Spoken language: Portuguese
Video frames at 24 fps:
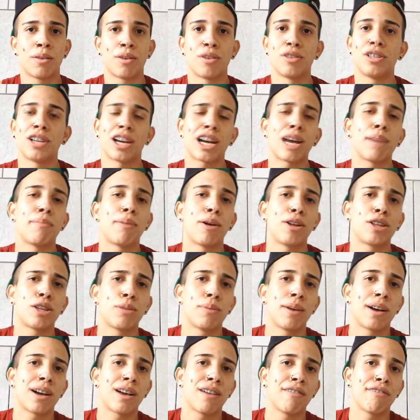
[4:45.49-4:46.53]
que eu tinha acabado de
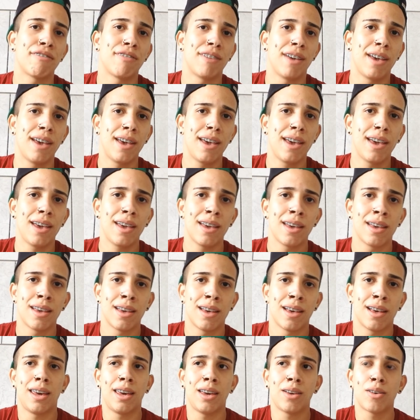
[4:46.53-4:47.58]
tomar café.
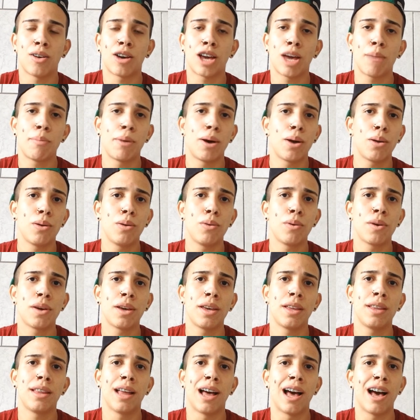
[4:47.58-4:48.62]
E qualquer barulho
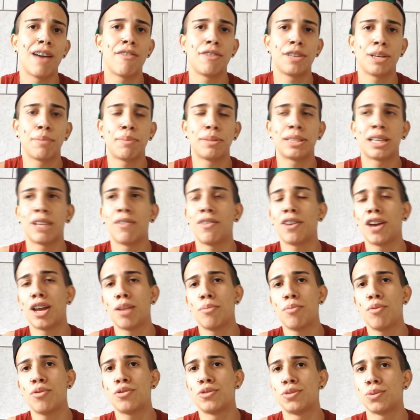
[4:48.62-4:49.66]
que dava, eu já pensava que
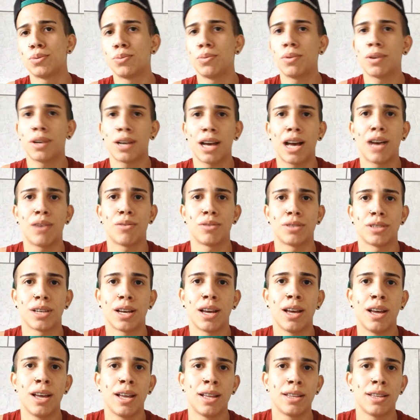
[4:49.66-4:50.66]
era meu tio com o carro já.